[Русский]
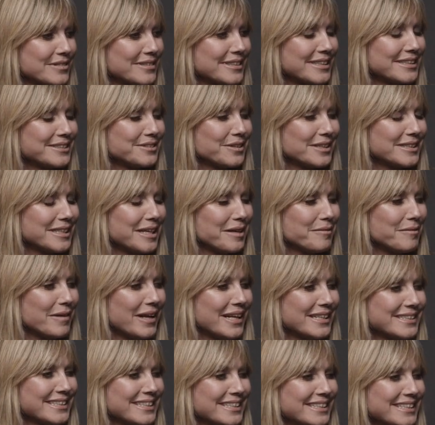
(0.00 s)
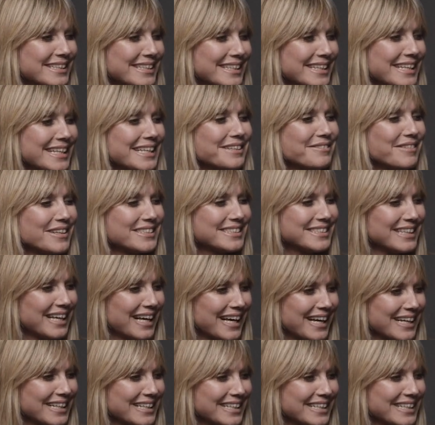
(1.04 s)
что-нибудь сказать взрослой
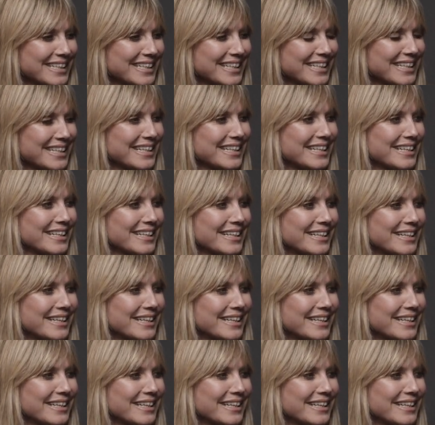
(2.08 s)
тебе? Да.